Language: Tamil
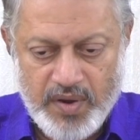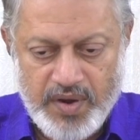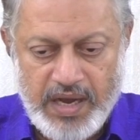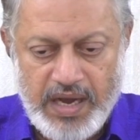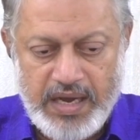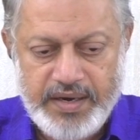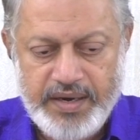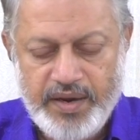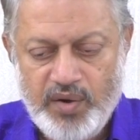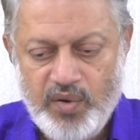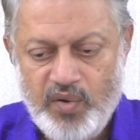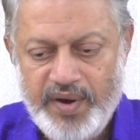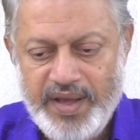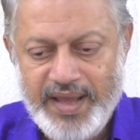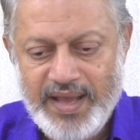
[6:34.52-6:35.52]
நான்
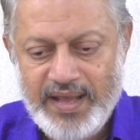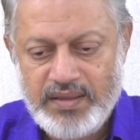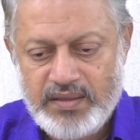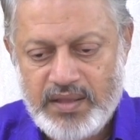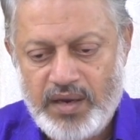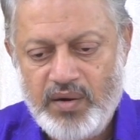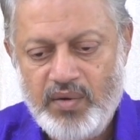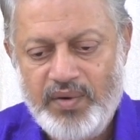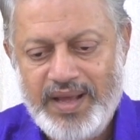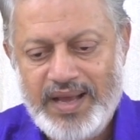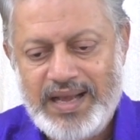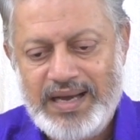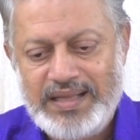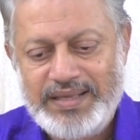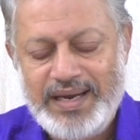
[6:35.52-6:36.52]
என்னுடைய தன்னுடைய
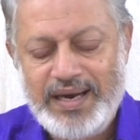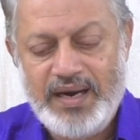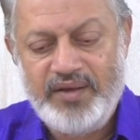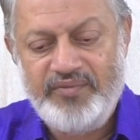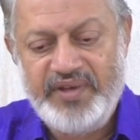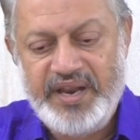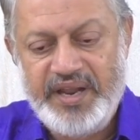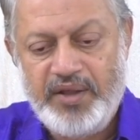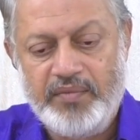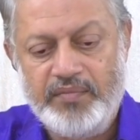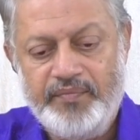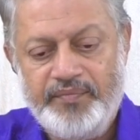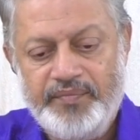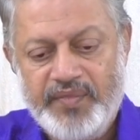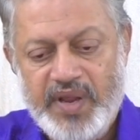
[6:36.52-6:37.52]
கதைகளை விரிக்கும்
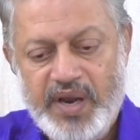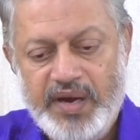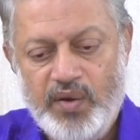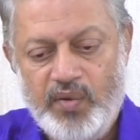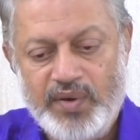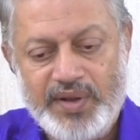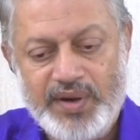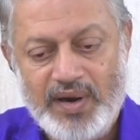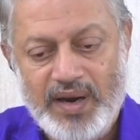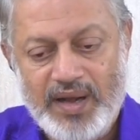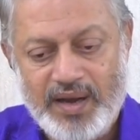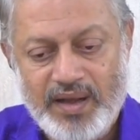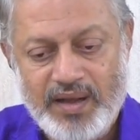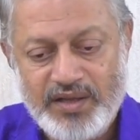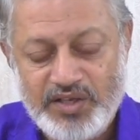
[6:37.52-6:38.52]
என்ன
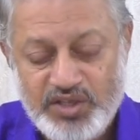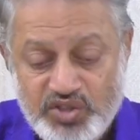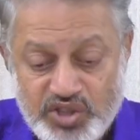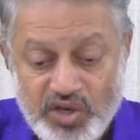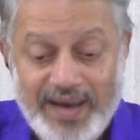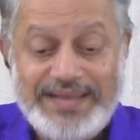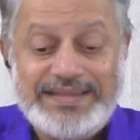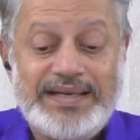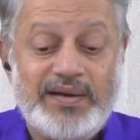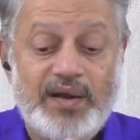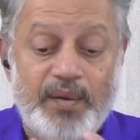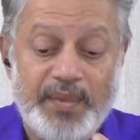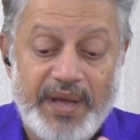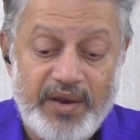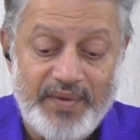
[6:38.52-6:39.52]
ஓட்டங்களாக இது சாய்ஸ்
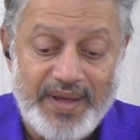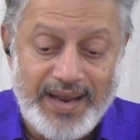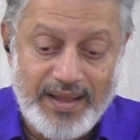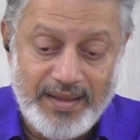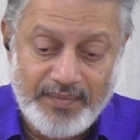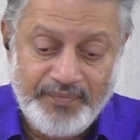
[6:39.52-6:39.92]
இருக்கா மாதிரி வேற